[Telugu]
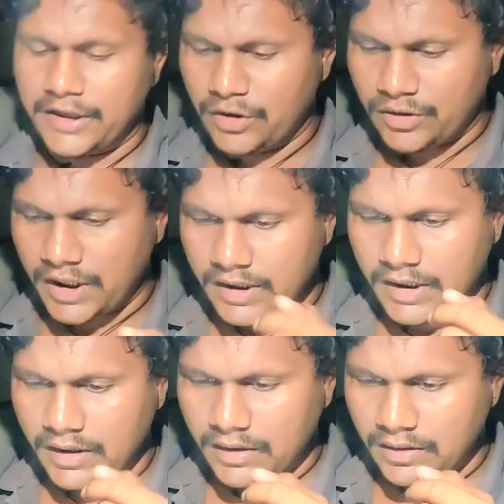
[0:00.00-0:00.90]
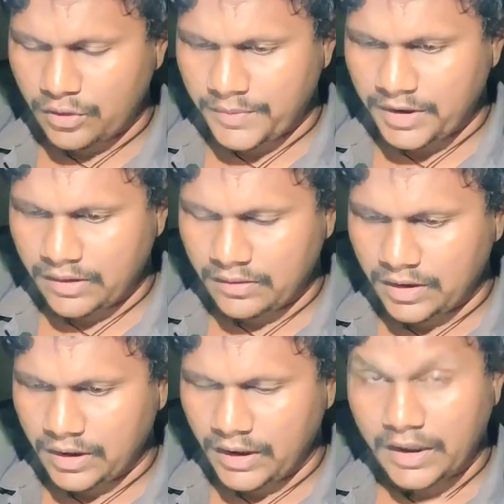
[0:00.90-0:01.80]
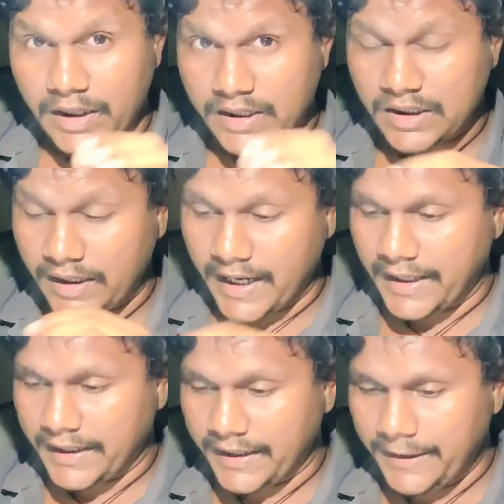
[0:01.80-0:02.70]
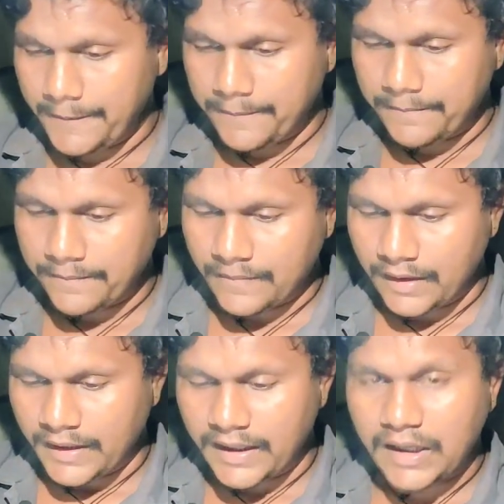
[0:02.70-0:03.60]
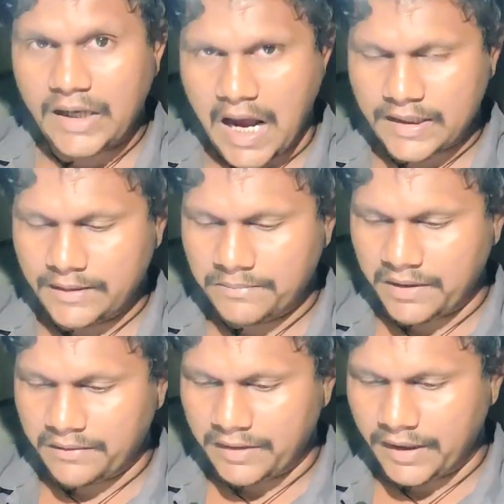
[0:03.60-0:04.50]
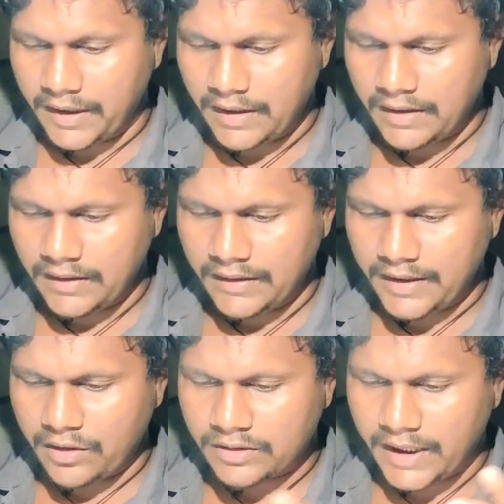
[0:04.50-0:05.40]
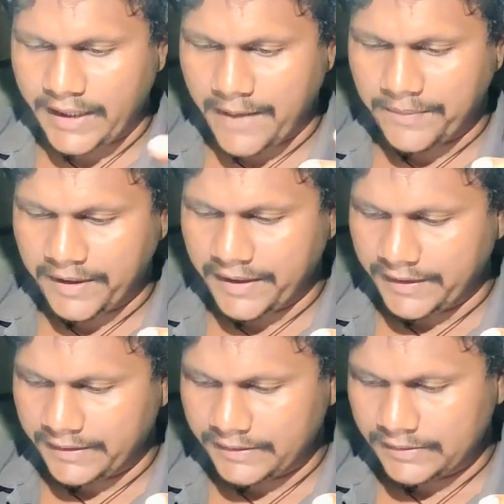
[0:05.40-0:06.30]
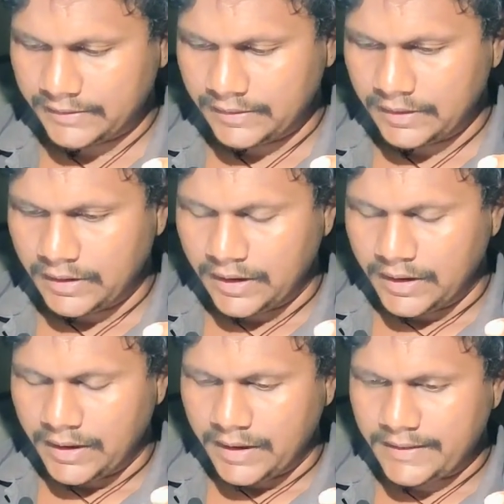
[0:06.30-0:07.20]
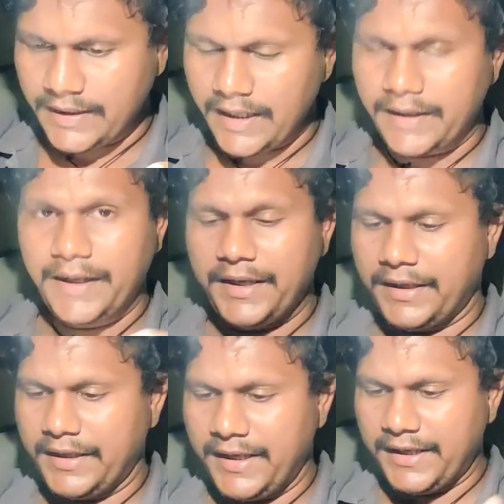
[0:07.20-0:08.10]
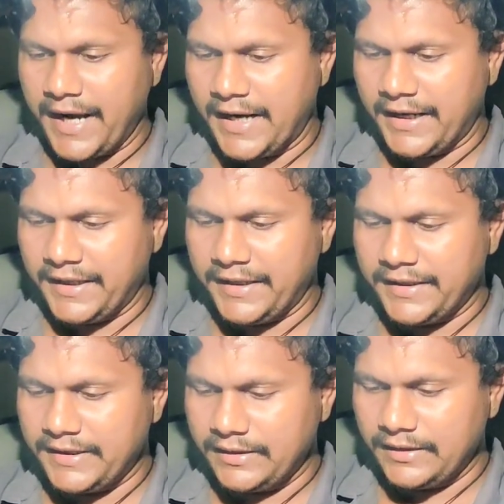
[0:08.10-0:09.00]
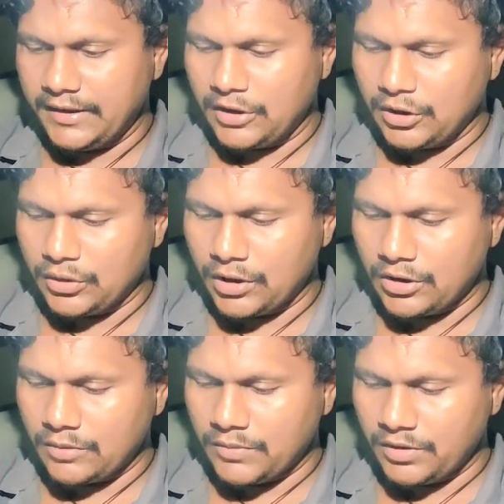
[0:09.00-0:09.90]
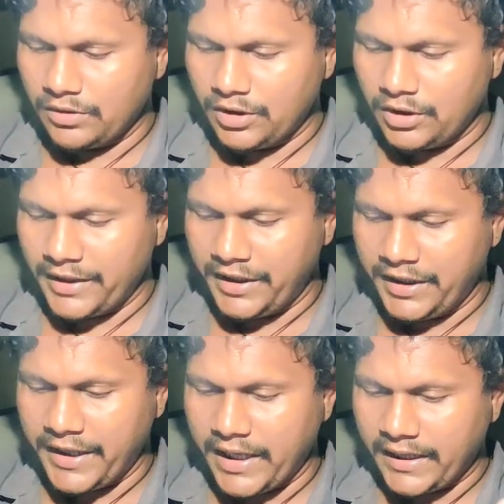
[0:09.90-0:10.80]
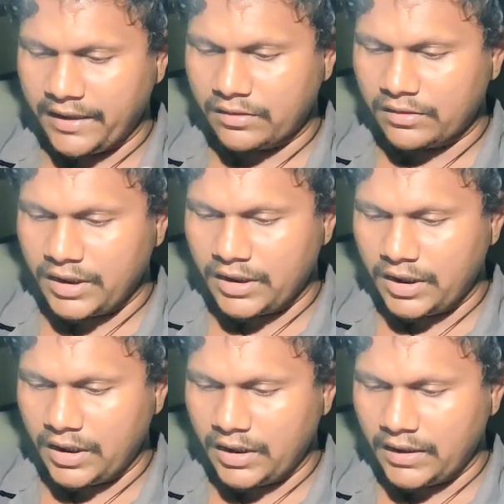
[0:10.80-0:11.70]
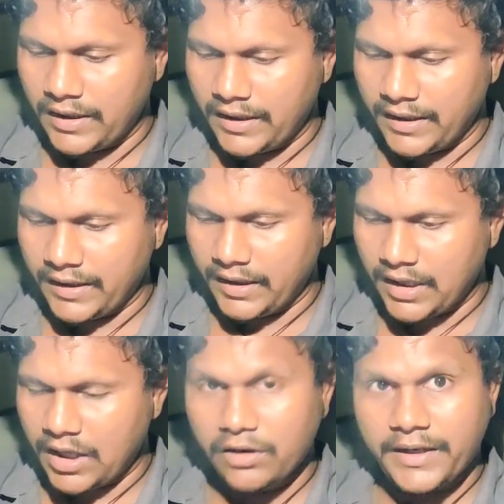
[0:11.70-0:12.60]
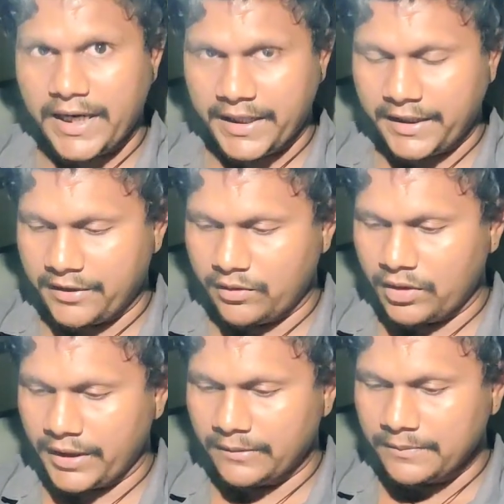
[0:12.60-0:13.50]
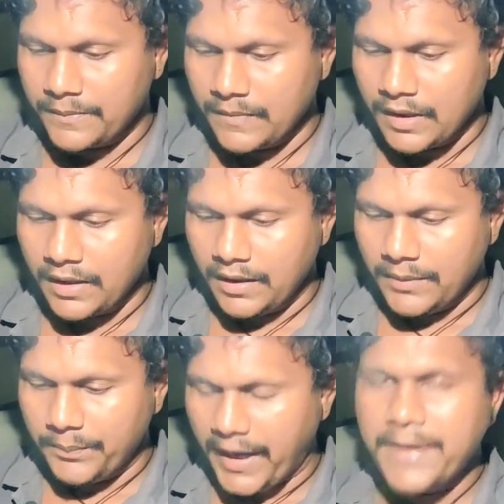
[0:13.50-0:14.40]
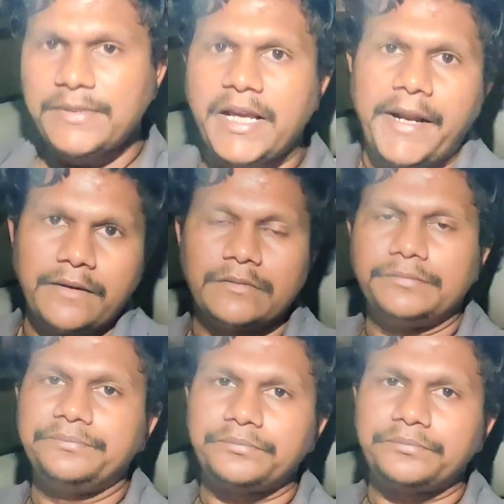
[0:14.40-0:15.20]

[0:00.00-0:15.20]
నెక్స్ట్ వచ్చేసి చూపిస్తా చూడండి నెక్స్ట్ కేటగిరీ ఇక్కడ కార్ సింబల్ ఉంది కదా దీన్ని ఒకసారి ట్యాప్ వేయండి ఇచ్చారంటే ఈ కేటగిరీస్ దీంట్లో చూడొచ్చు మీరు దీంట్లో ఎన్ని కేటగిరీస్ ఉన్నాయంటే దగ్గర దగ్గర నాలుగు కేటగిరీలు ఉన్నాయి ప్రైమ్ సెడన్